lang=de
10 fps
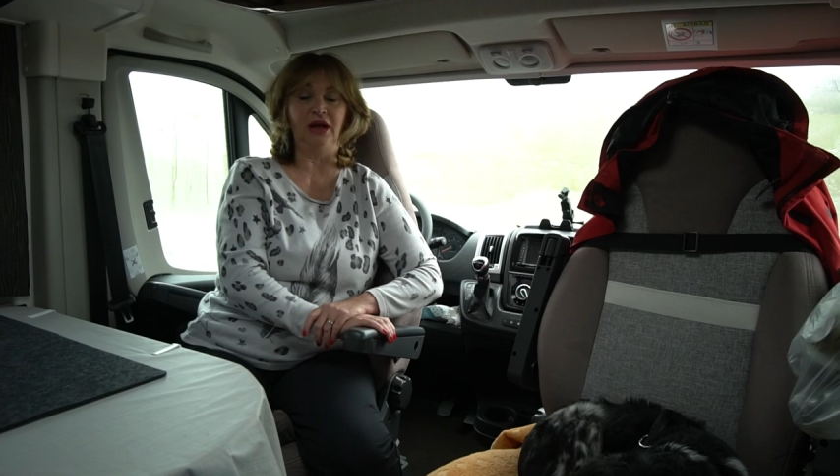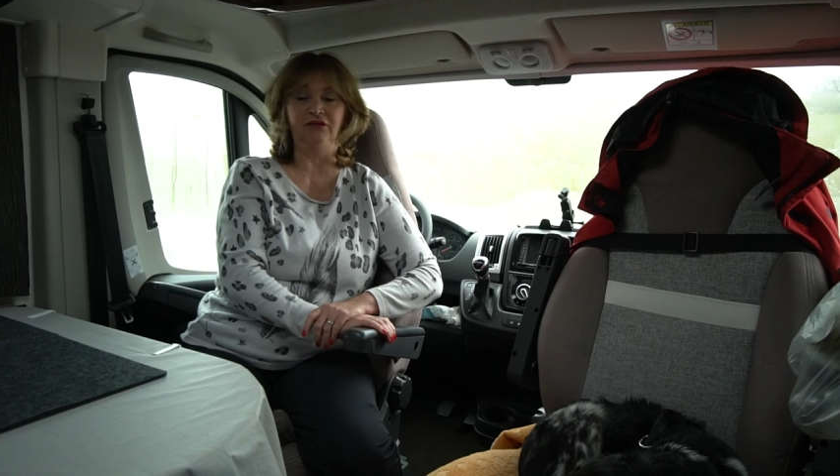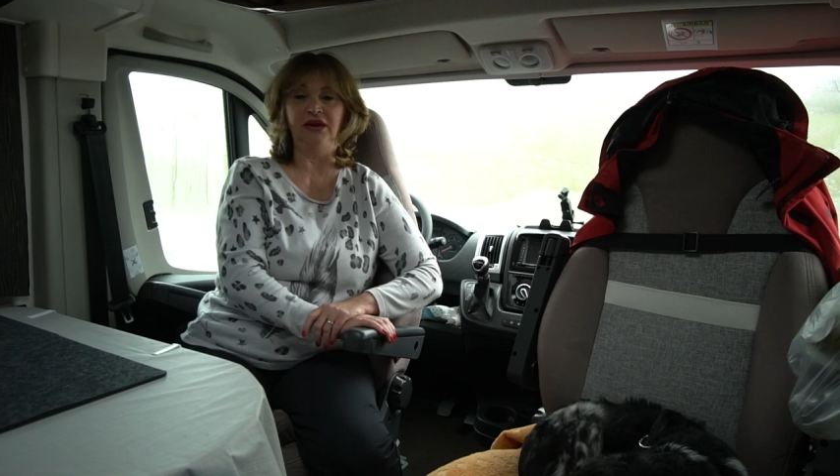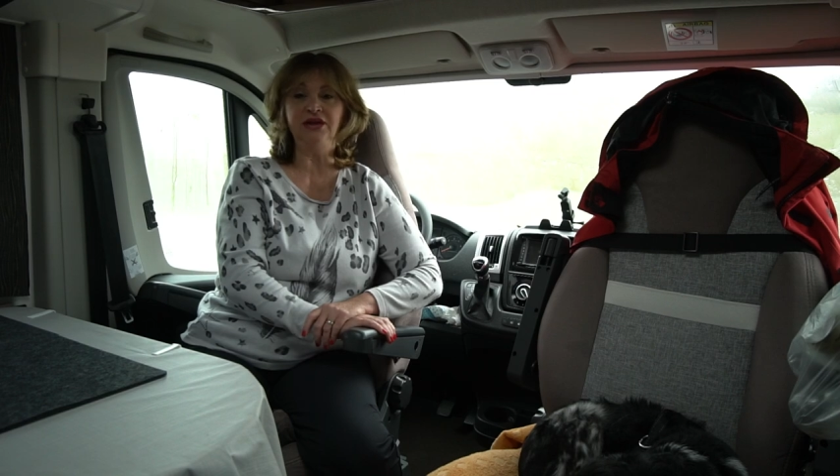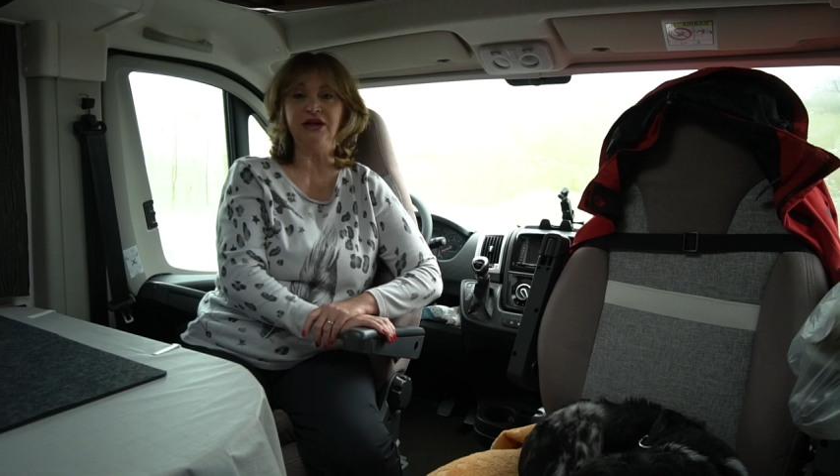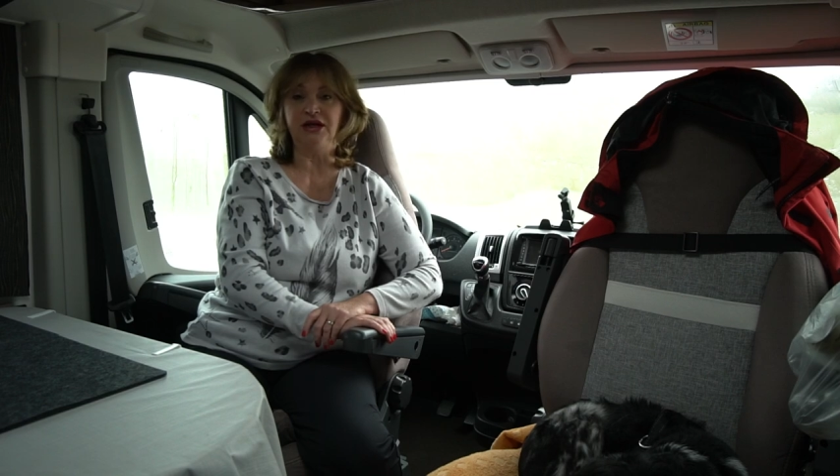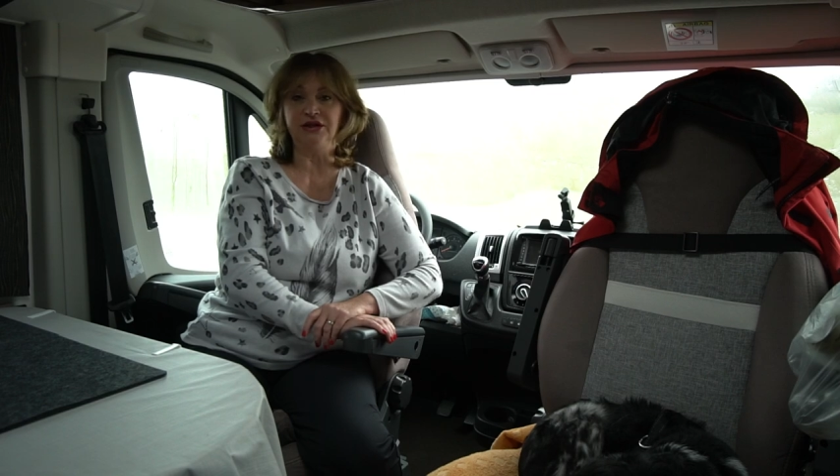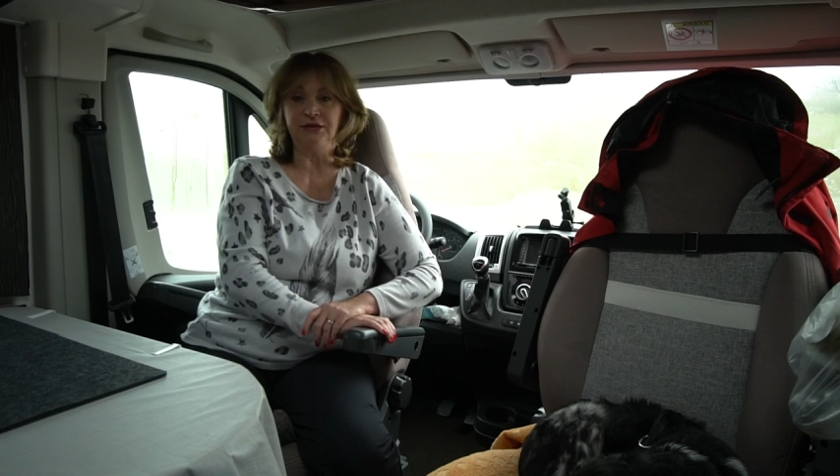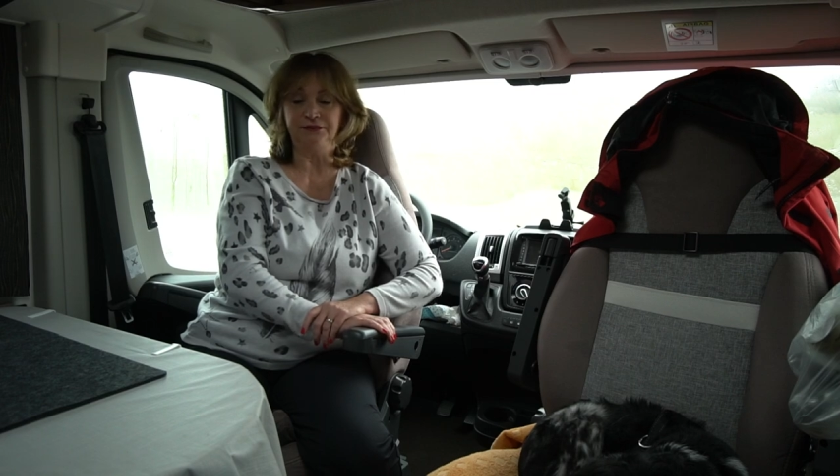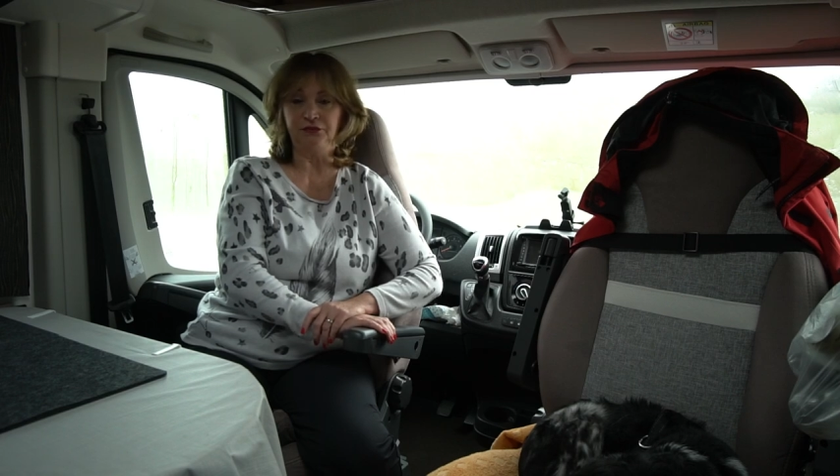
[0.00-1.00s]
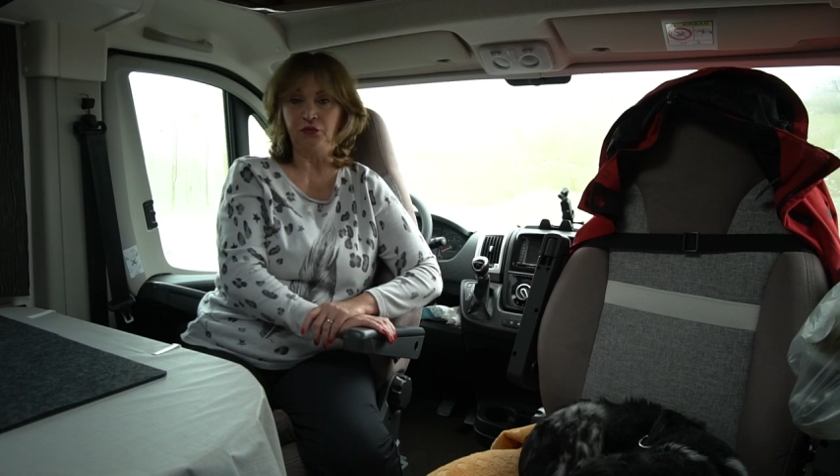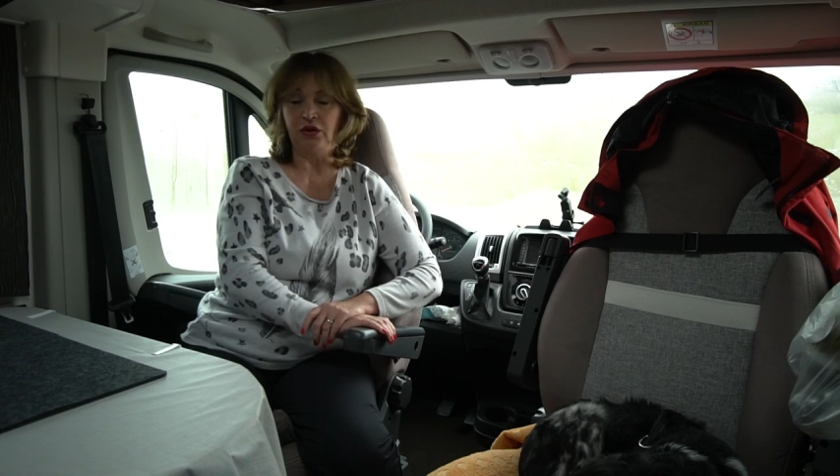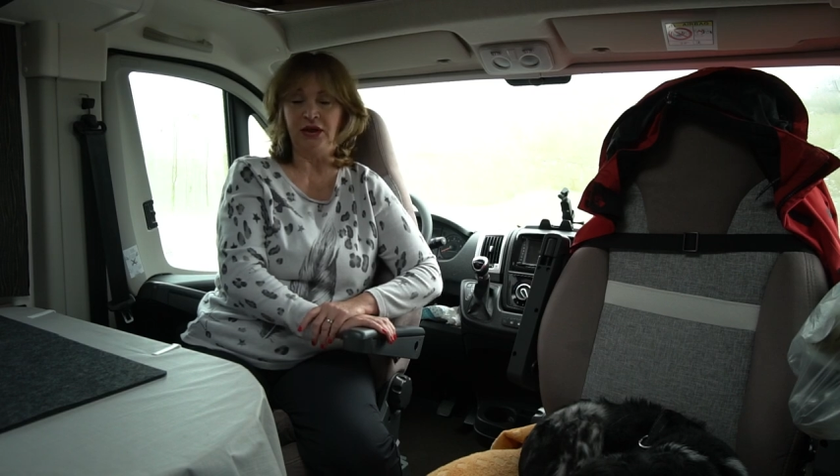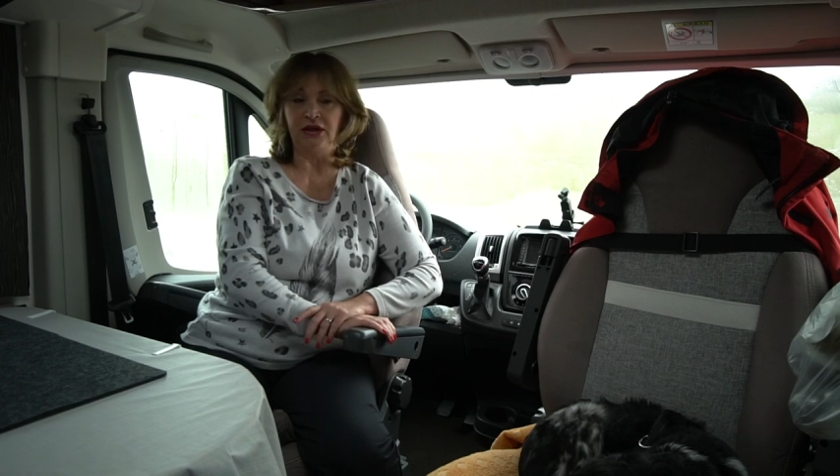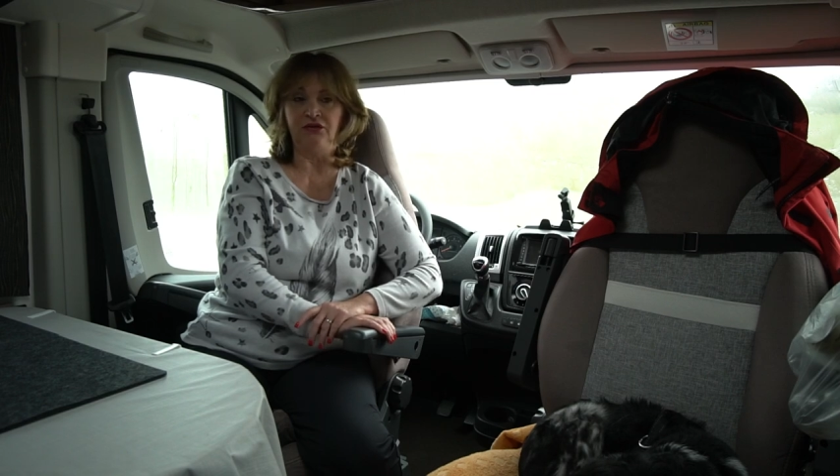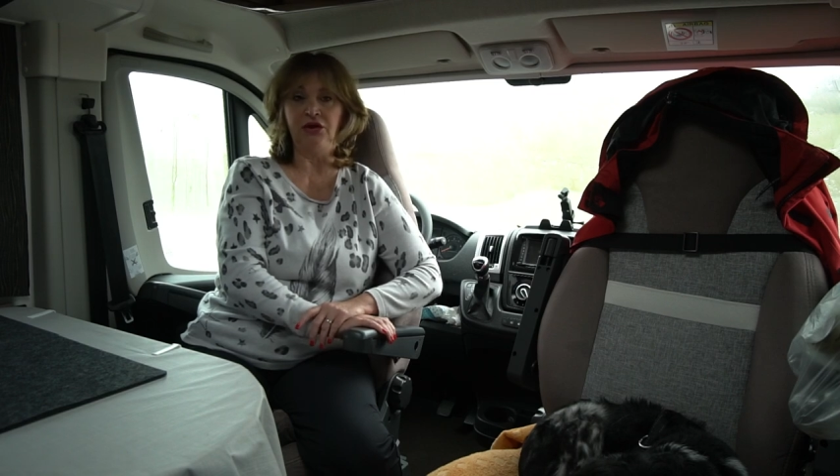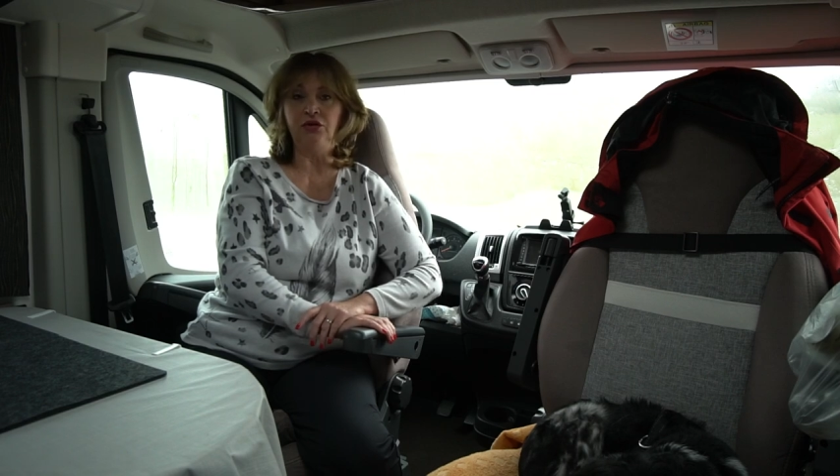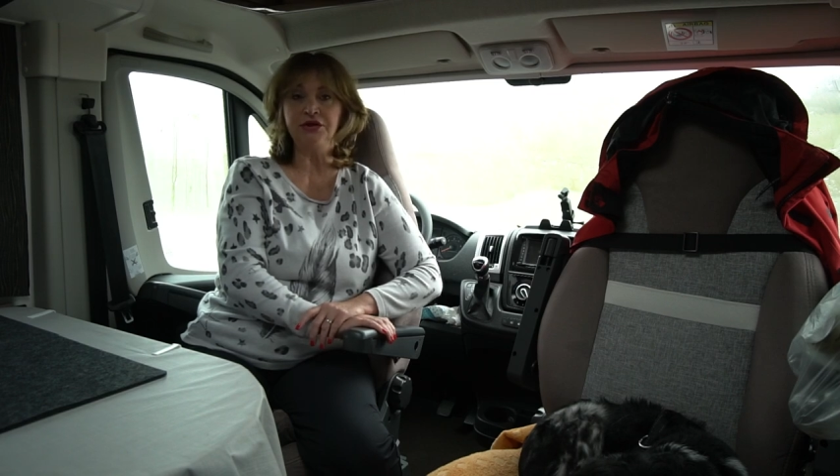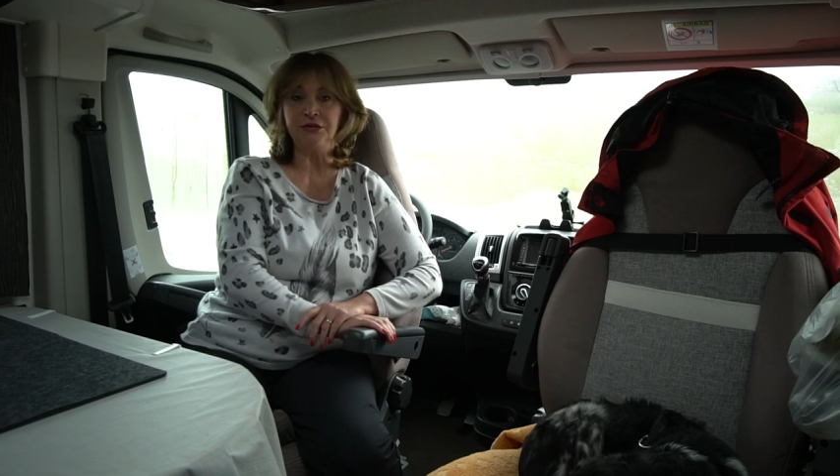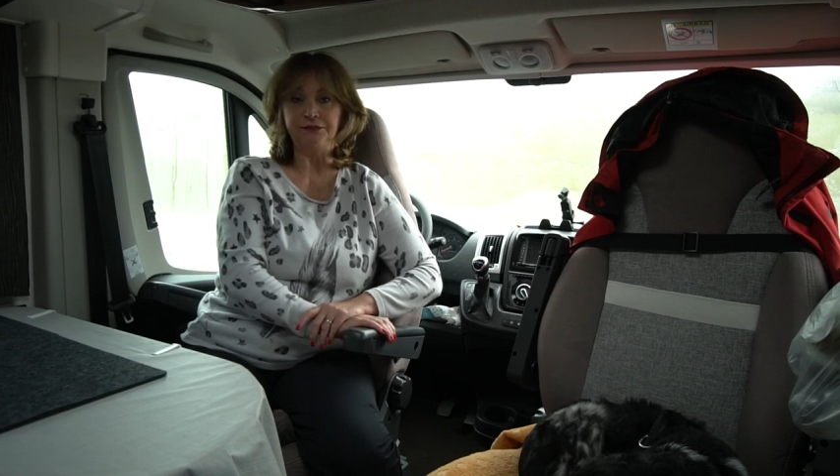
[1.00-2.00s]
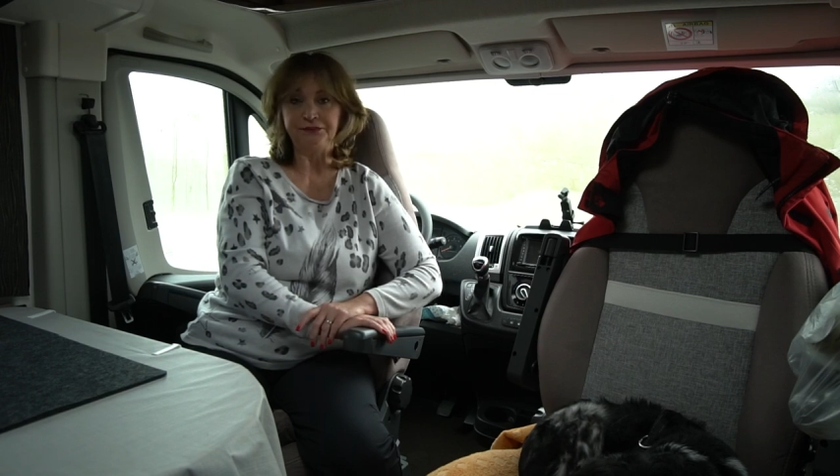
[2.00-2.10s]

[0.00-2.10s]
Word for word: erwähnt hatte, oder in den Videos,